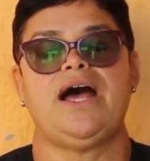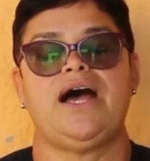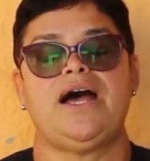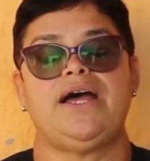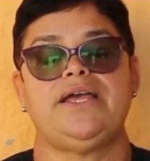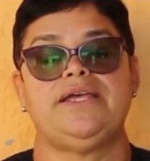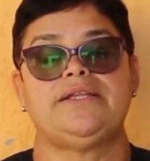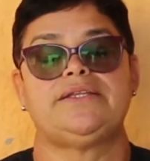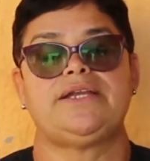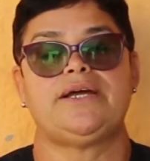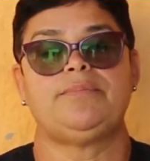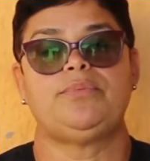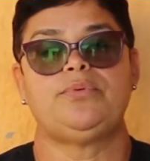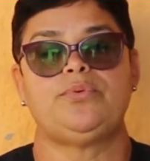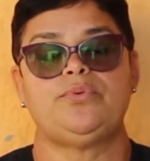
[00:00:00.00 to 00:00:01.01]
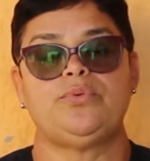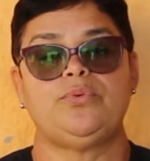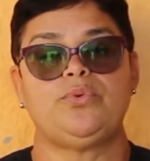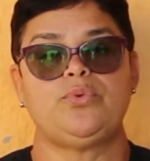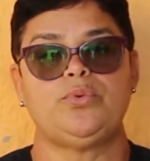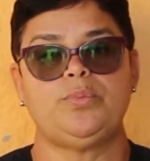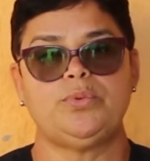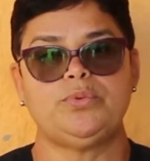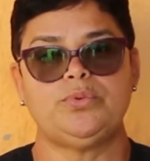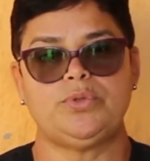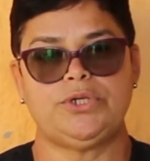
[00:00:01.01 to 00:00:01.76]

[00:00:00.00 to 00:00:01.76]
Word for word: a entrar para o grupo do